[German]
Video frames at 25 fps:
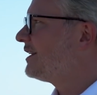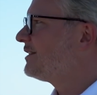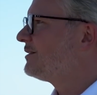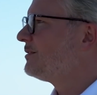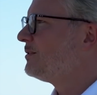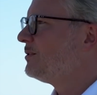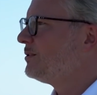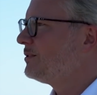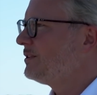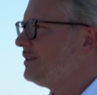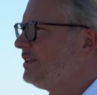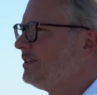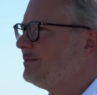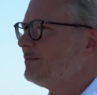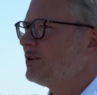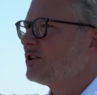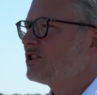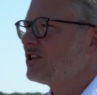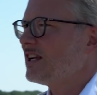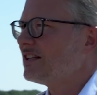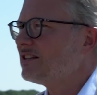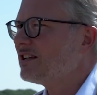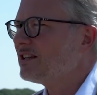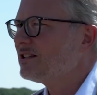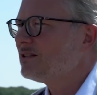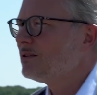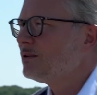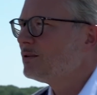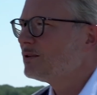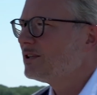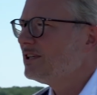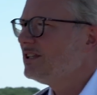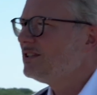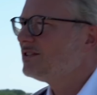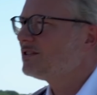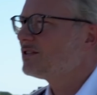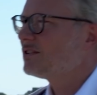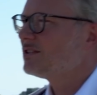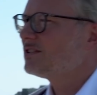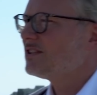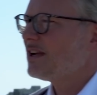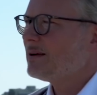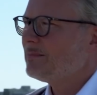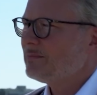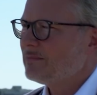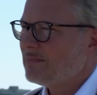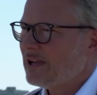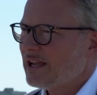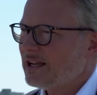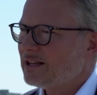Technologien, mit Stadttechnologien
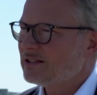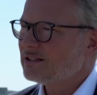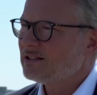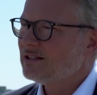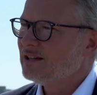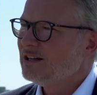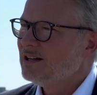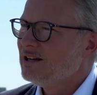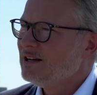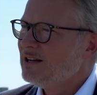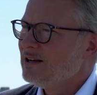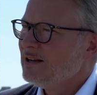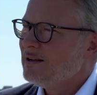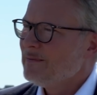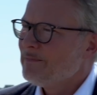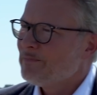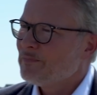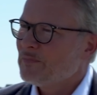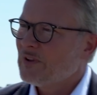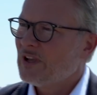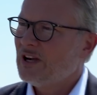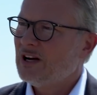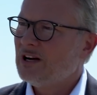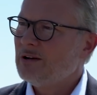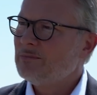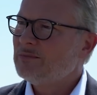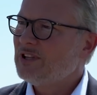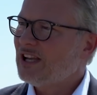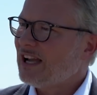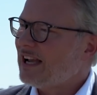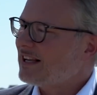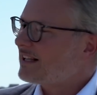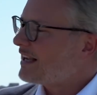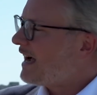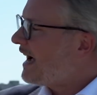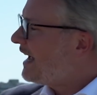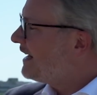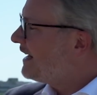zusammenhängt. Ähm, direkt